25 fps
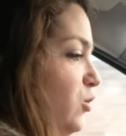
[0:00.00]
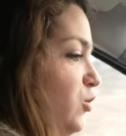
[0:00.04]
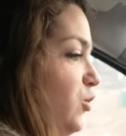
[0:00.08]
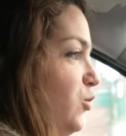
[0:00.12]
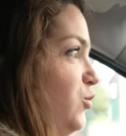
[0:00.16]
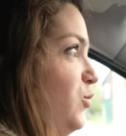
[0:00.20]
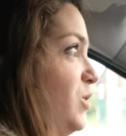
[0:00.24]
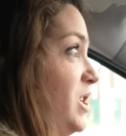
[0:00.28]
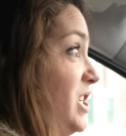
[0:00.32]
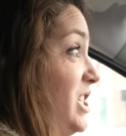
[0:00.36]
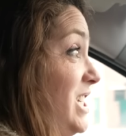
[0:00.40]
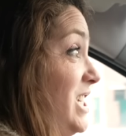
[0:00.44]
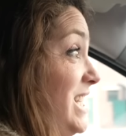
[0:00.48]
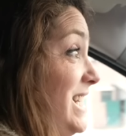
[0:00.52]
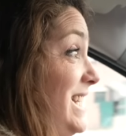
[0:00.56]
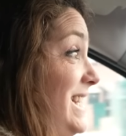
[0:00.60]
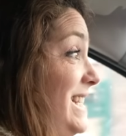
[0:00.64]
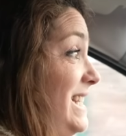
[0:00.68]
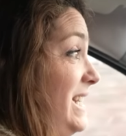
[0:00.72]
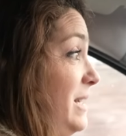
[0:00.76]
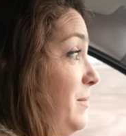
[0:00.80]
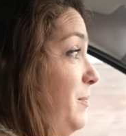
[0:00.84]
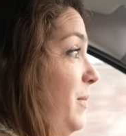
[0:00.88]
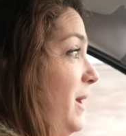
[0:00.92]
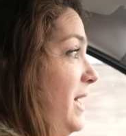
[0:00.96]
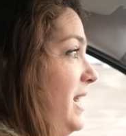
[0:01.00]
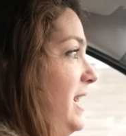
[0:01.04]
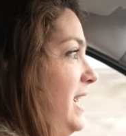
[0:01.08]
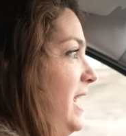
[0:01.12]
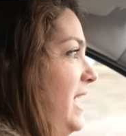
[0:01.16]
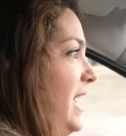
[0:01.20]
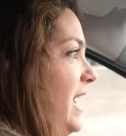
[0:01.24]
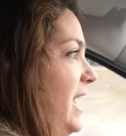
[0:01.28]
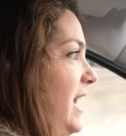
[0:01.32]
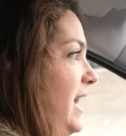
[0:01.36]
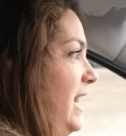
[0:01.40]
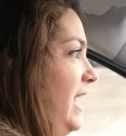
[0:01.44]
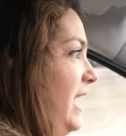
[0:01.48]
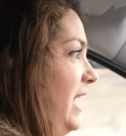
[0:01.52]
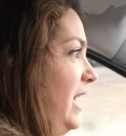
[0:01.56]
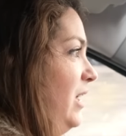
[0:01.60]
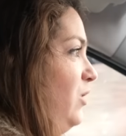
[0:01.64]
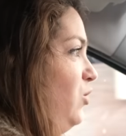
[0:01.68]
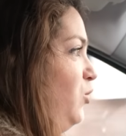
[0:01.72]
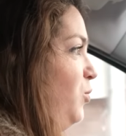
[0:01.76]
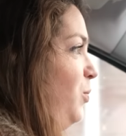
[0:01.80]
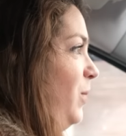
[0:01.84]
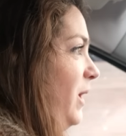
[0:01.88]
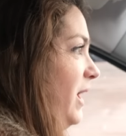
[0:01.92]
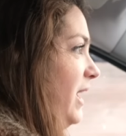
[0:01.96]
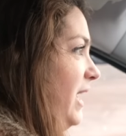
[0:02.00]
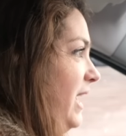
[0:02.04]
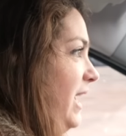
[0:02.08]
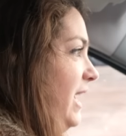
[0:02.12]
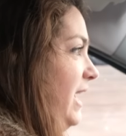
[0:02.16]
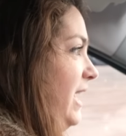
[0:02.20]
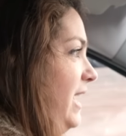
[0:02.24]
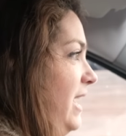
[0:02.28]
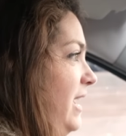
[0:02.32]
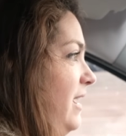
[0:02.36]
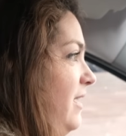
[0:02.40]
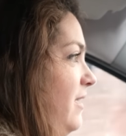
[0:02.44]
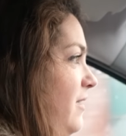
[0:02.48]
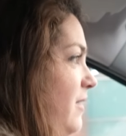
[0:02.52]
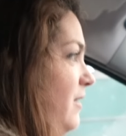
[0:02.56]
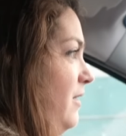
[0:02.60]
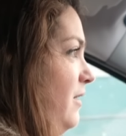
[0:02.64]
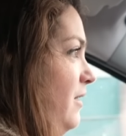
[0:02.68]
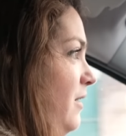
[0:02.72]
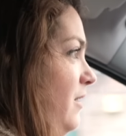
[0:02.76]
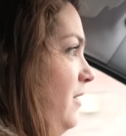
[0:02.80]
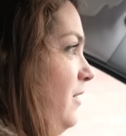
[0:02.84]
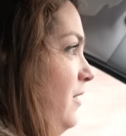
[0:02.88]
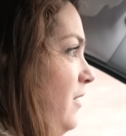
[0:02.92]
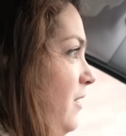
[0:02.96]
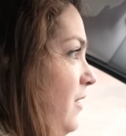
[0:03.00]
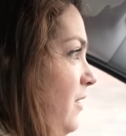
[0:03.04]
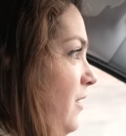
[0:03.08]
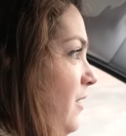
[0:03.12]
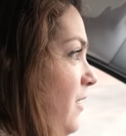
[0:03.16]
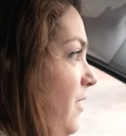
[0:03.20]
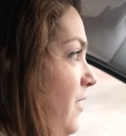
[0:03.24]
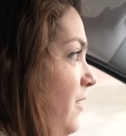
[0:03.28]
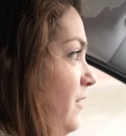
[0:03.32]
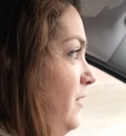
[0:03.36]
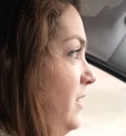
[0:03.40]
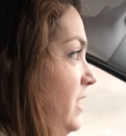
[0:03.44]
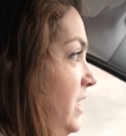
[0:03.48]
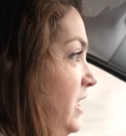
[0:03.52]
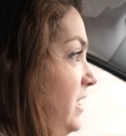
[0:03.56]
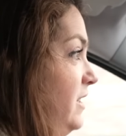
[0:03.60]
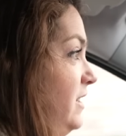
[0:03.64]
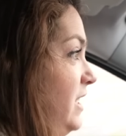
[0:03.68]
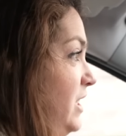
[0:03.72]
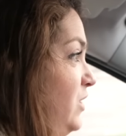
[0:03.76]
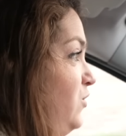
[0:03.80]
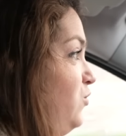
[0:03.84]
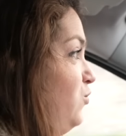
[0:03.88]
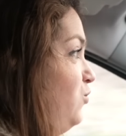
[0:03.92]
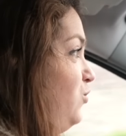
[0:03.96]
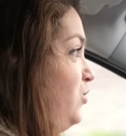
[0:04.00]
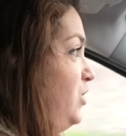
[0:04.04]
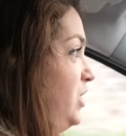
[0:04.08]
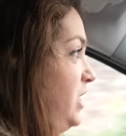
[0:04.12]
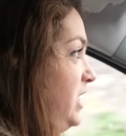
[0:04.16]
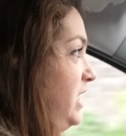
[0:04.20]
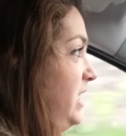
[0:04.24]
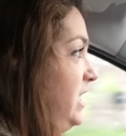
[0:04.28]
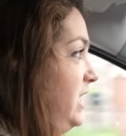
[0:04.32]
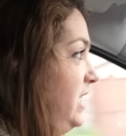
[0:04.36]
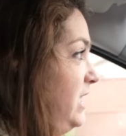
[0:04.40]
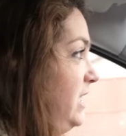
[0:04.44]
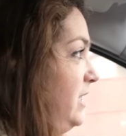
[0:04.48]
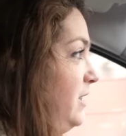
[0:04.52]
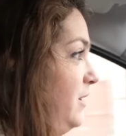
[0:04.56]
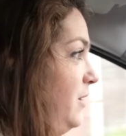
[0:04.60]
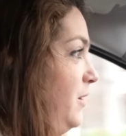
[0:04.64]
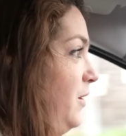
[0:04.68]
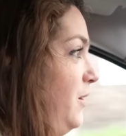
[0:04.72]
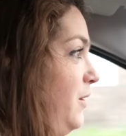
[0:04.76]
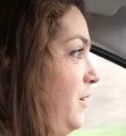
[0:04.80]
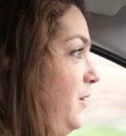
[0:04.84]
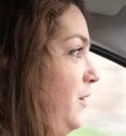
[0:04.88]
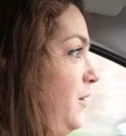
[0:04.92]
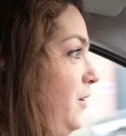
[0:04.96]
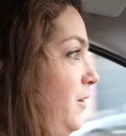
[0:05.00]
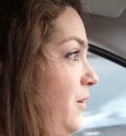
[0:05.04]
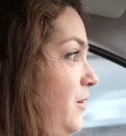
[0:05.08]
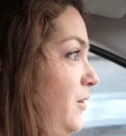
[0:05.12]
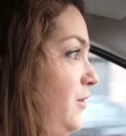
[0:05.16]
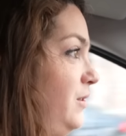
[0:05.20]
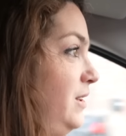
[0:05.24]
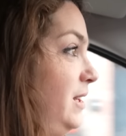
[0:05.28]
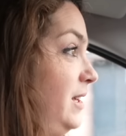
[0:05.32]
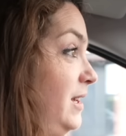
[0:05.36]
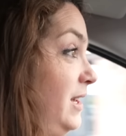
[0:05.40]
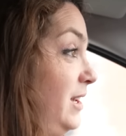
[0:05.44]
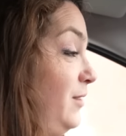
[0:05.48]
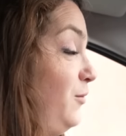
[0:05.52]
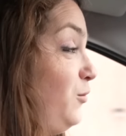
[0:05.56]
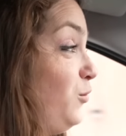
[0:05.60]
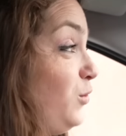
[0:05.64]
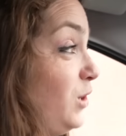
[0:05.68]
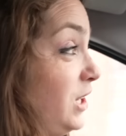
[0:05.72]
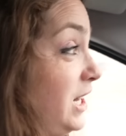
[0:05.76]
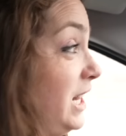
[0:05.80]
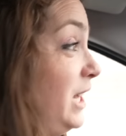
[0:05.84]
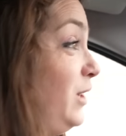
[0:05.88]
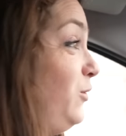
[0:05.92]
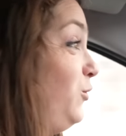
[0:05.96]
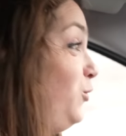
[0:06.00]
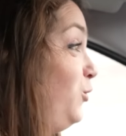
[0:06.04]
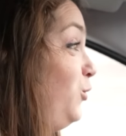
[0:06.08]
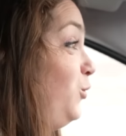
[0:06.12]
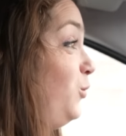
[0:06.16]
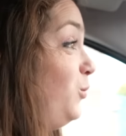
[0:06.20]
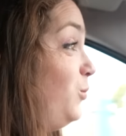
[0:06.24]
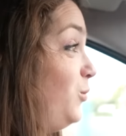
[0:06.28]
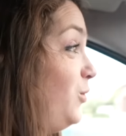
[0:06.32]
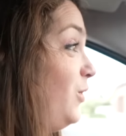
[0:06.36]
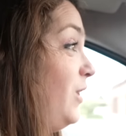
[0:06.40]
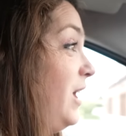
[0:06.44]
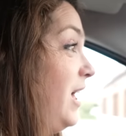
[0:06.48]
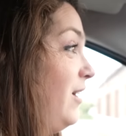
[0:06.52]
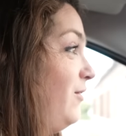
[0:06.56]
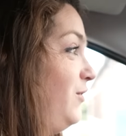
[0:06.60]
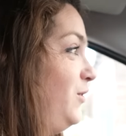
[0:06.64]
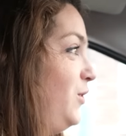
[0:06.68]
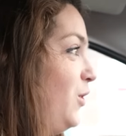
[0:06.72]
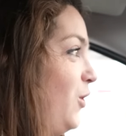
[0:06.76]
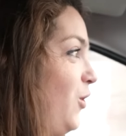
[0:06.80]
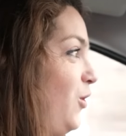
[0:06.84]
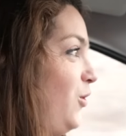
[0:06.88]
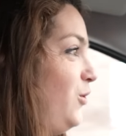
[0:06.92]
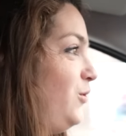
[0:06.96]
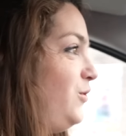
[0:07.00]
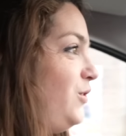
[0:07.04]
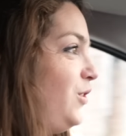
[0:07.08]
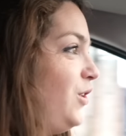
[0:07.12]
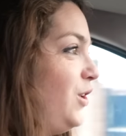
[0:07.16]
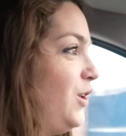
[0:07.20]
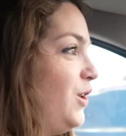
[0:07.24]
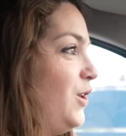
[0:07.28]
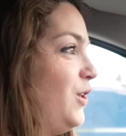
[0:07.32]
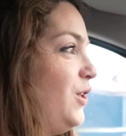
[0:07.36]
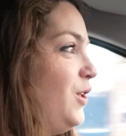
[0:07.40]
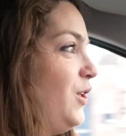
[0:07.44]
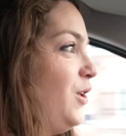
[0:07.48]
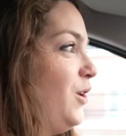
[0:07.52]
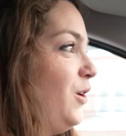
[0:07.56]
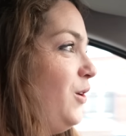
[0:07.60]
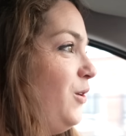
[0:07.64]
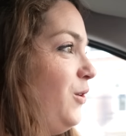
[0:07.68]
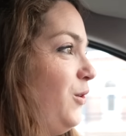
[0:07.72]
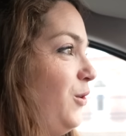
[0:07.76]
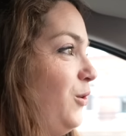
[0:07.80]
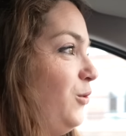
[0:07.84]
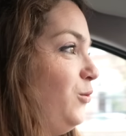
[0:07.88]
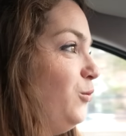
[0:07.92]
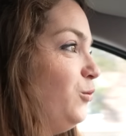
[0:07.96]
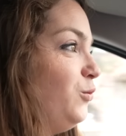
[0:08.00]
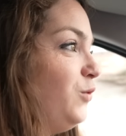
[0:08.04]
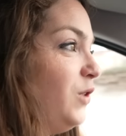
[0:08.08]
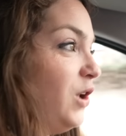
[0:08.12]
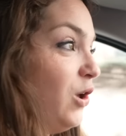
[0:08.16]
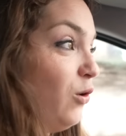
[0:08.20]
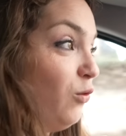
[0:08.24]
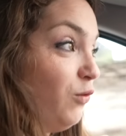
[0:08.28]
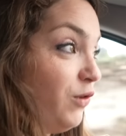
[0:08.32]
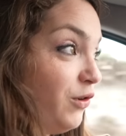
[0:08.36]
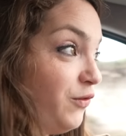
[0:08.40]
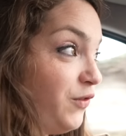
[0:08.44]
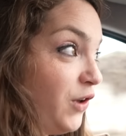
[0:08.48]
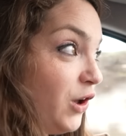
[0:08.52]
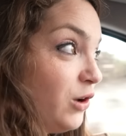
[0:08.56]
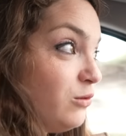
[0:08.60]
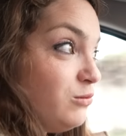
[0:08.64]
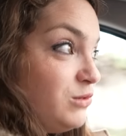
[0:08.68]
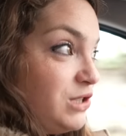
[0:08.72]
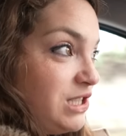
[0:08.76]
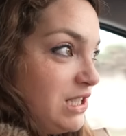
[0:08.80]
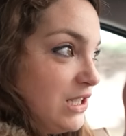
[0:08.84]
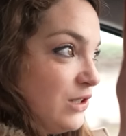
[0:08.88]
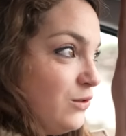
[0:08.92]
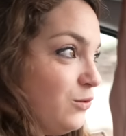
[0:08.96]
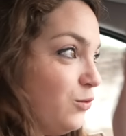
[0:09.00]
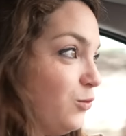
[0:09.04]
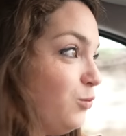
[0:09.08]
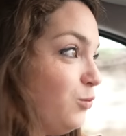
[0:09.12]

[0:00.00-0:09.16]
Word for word: Aujourd'hui, j'ai six paniers à aller récupérer, euh, des, sushis, euh, des fruits et légumes, de la viande. Euh, donc voilà, on va faire une petite